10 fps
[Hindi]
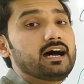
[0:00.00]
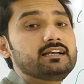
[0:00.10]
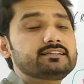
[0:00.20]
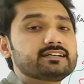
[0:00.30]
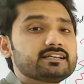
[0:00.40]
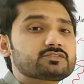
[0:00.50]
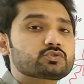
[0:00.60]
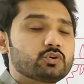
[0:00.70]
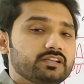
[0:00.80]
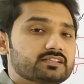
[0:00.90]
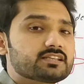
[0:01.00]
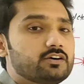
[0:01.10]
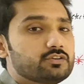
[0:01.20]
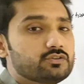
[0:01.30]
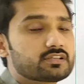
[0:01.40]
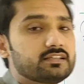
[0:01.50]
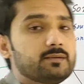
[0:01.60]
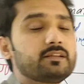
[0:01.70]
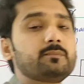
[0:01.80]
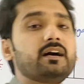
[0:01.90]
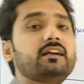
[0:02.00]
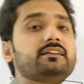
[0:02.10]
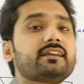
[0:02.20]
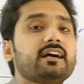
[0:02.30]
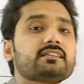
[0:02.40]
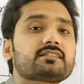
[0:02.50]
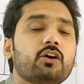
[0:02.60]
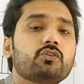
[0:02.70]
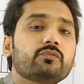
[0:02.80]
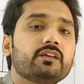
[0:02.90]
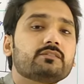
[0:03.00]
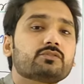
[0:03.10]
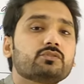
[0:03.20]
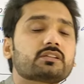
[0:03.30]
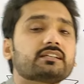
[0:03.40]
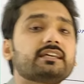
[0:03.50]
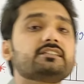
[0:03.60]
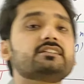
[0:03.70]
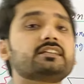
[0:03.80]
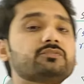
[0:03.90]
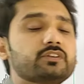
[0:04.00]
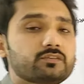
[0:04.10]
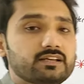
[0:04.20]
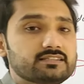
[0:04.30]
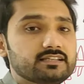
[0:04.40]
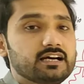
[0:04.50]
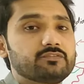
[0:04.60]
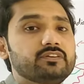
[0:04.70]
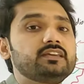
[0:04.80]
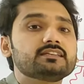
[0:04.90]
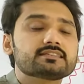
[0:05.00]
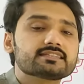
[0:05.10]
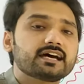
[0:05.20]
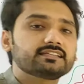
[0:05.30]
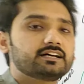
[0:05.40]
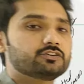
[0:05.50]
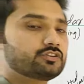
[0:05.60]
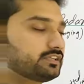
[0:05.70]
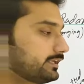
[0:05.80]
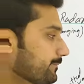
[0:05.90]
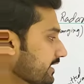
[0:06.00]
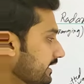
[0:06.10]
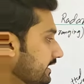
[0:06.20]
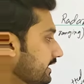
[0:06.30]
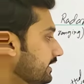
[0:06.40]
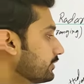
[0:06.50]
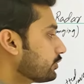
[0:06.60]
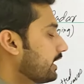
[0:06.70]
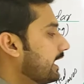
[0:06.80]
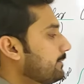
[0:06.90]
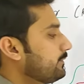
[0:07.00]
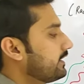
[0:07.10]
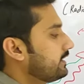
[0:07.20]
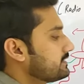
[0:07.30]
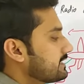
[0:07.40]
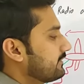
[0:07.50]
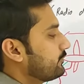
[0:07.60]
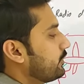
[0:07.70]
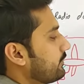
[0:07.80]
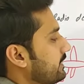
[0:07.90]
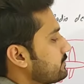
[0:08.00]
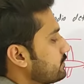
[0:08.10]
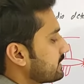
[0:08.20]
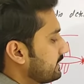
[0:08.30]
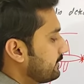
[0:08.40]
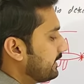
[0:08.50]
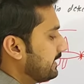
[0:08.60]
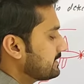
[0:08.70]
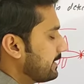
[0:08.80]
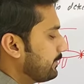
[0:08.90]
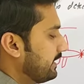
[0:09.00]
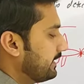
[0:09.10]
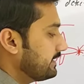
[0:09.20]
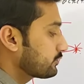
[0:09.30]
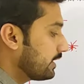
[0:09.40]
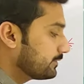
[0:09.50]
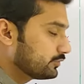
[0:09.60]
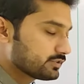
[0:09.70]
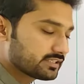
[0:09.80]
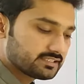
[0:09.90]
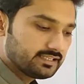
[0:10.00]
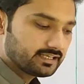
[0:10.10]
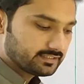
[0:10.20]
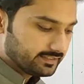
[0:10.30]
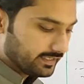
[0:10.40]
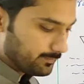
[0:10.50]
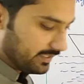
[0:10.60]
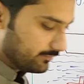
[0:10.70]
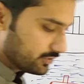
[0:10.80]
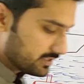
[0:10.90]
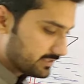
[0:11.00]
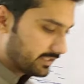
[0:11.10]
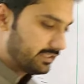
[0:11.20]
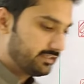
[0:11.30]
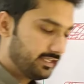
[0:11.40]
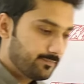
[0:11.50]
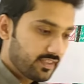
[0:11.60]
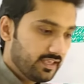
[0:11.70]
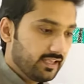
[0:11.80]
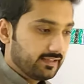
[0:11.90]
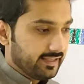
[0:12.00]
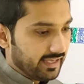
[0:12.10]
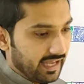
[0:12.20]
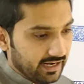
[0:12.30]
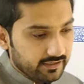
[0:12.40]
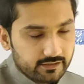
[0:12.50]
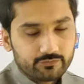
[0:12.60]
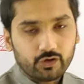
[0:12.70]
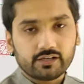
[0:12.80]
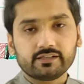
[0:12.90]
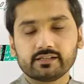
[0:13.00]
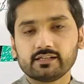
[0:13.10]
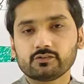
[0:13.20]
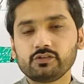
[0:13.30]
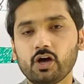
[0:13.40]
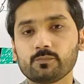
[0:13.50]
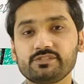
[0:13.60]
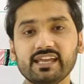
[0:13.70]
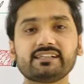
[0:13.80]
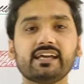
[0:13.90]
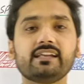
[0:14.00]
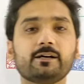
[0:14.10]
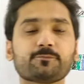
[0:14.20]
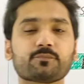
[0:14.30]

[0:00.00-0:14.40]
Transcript: अल्ट्रासोनिक साउंड यूज़ करते हैं मतलब अल्ट्रासाउंड वेव्स यूज़ करते हैं जिनकी फ्रिक्वेंसी काफ़ी ज़्यादा होती है तो हम जब वो वेव्स यूज़ करते हैं फॉर एग्जांपल इसको हम यूज़ किस लिए करते हैं पहले वो चीज़ देख लेते हैं देखिए अंडर वाटर अगर कोई ऑब्जेक्ट है ना